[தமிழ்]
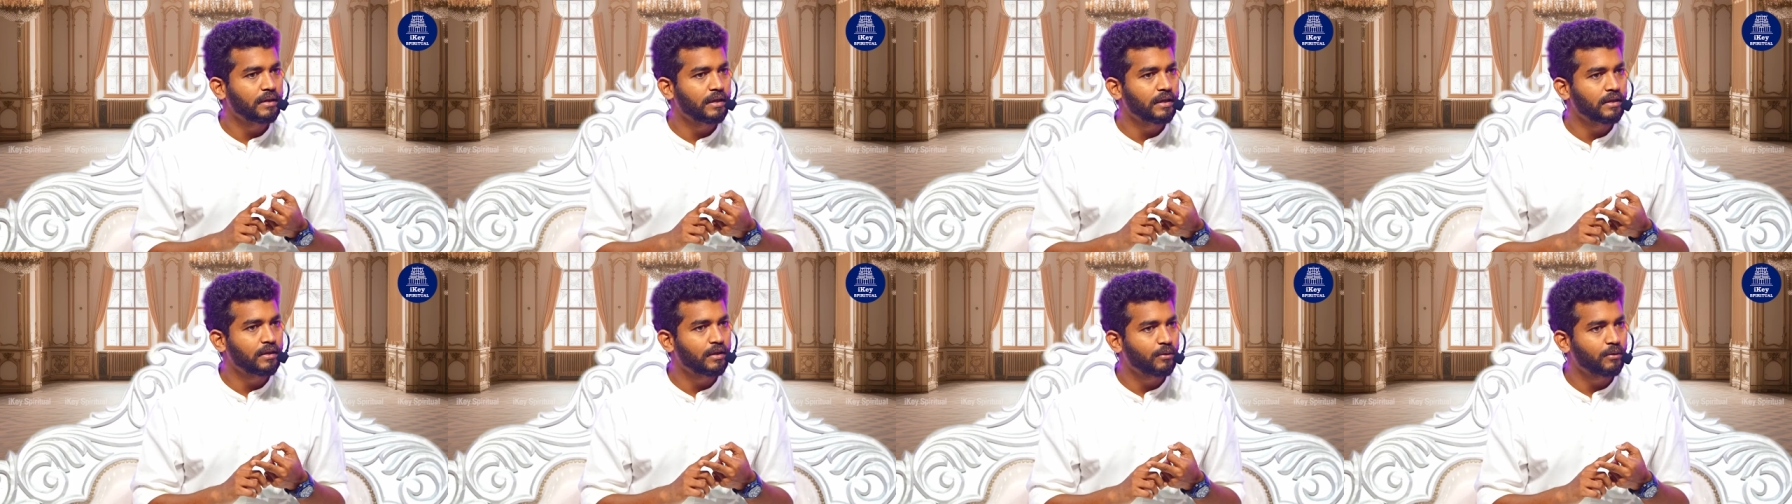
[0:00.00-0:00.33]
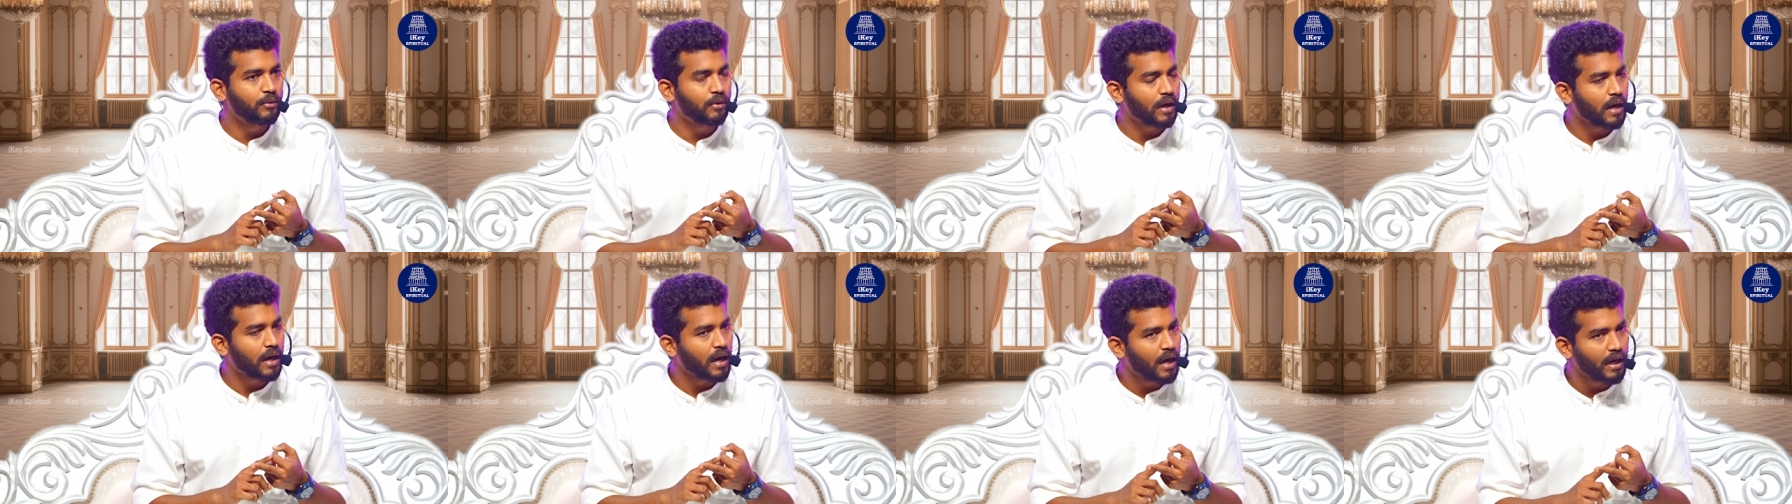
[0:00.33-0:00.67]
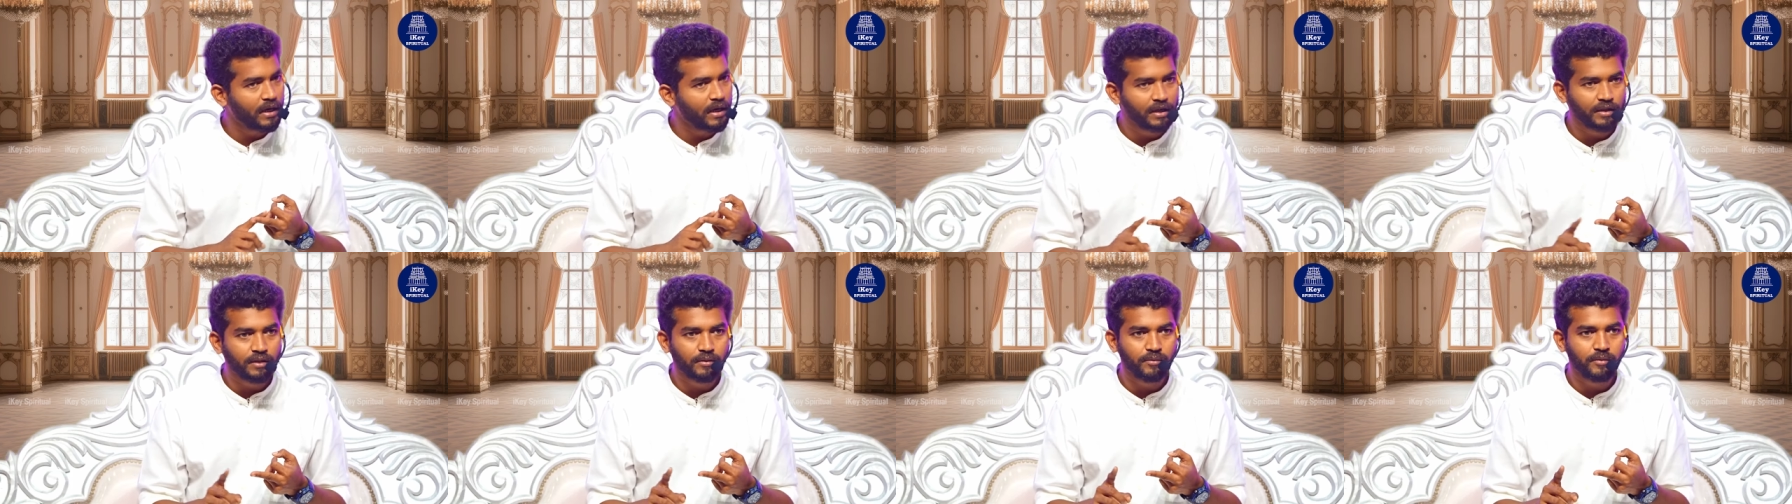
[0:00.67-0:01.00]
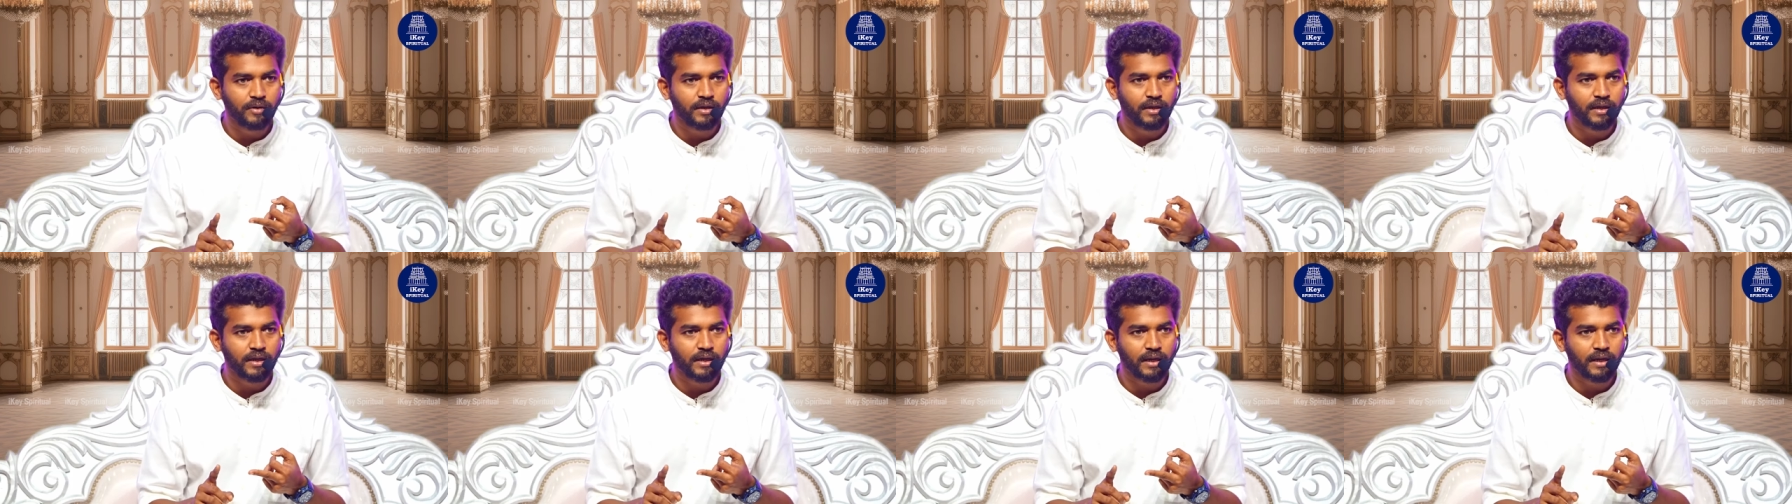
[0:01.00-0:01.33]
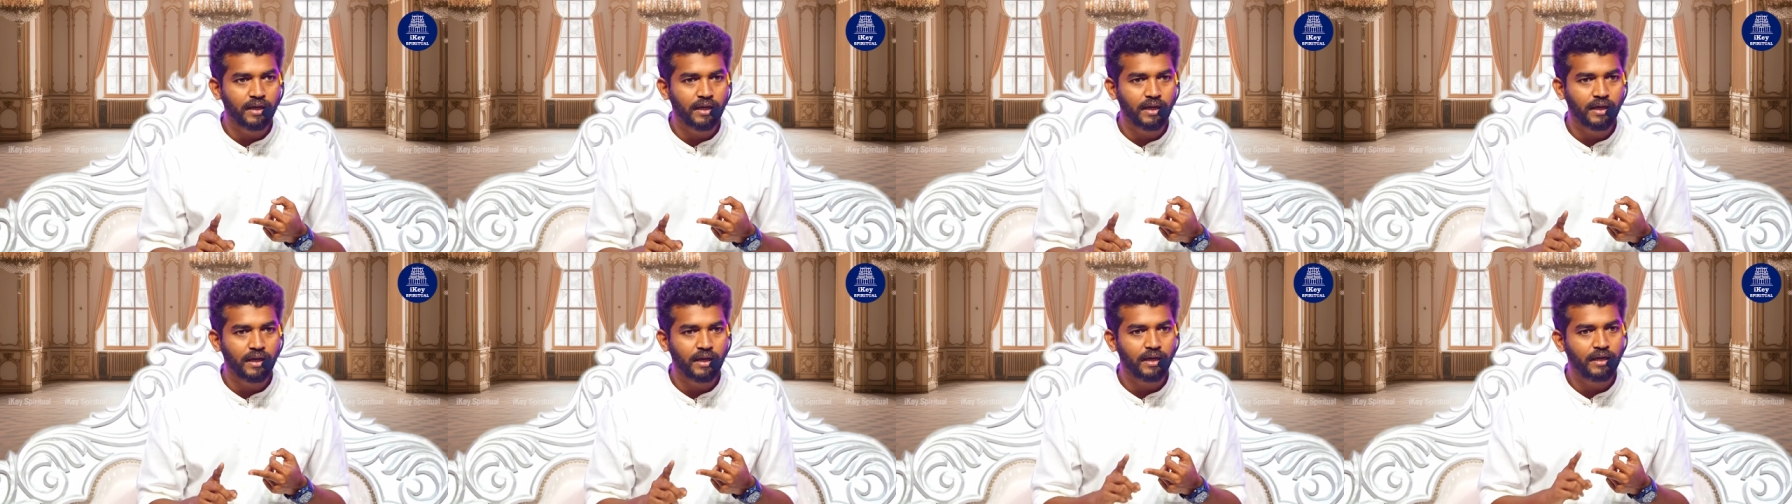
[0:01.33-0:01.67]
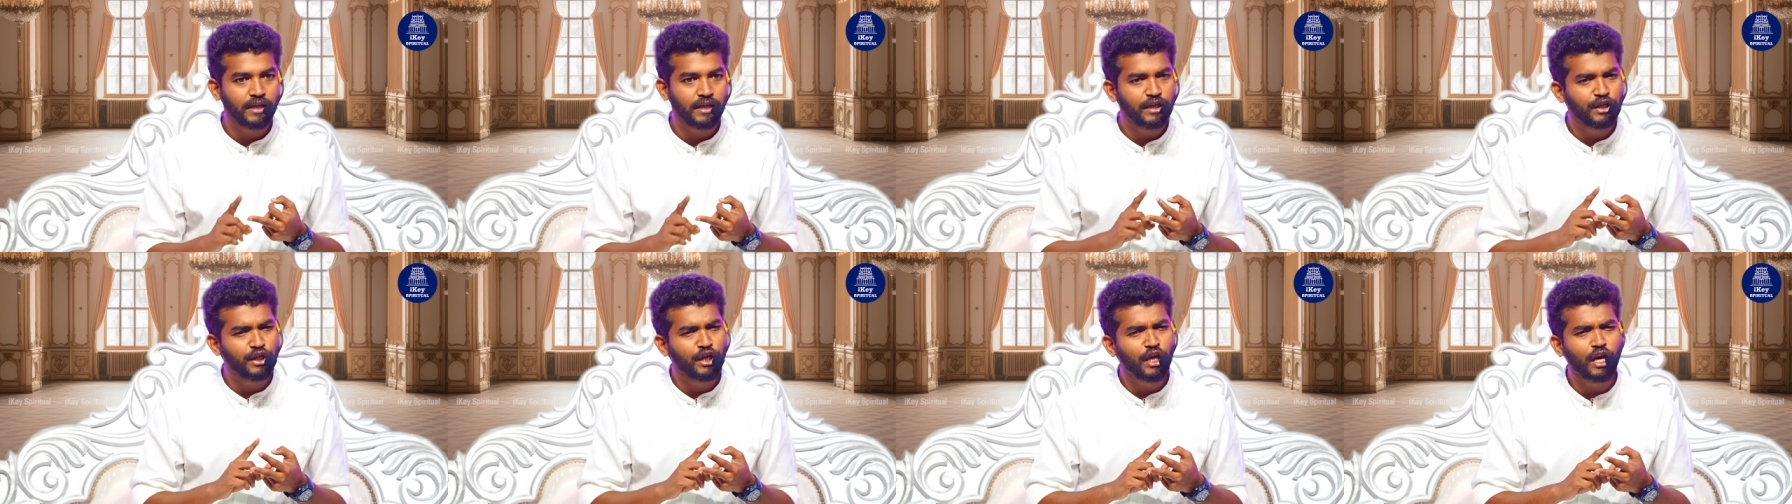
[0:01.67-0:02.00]
எந்த ஒரு ஆயுதமும் எடுக்கல
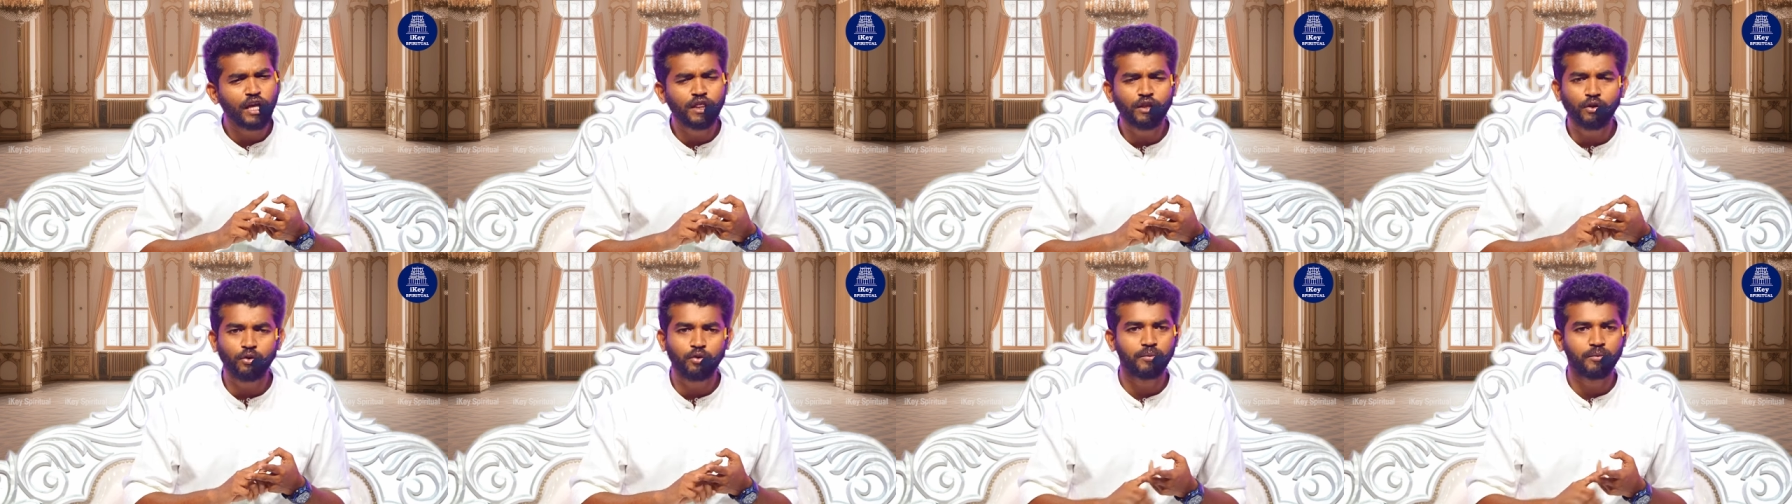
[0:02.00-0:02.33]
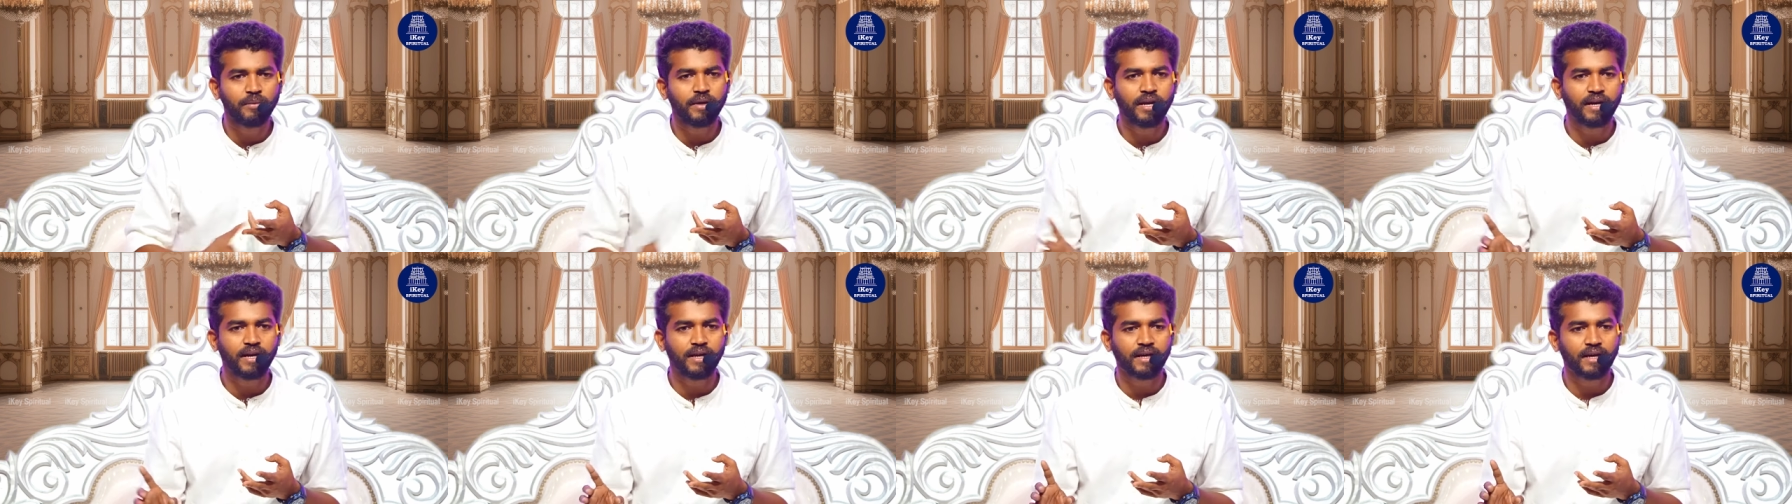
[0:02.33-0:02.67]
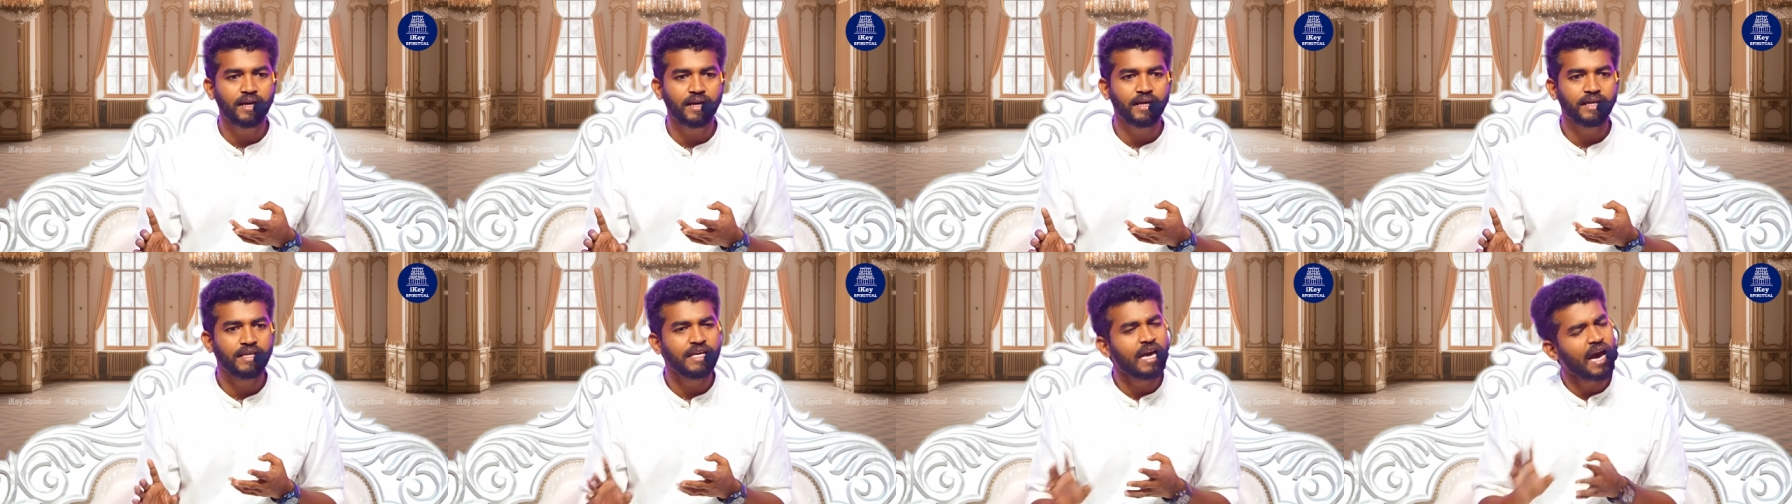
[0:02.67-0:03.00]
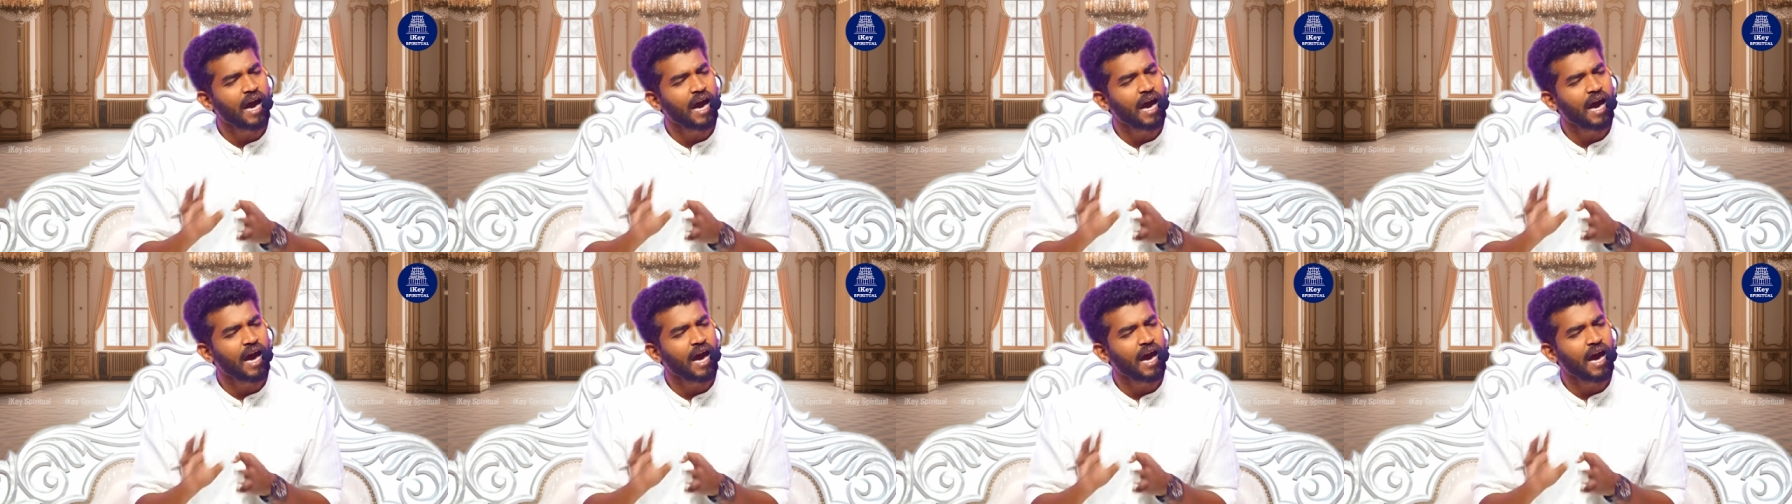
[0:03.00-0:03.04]
எதுவுமே எடுக்கல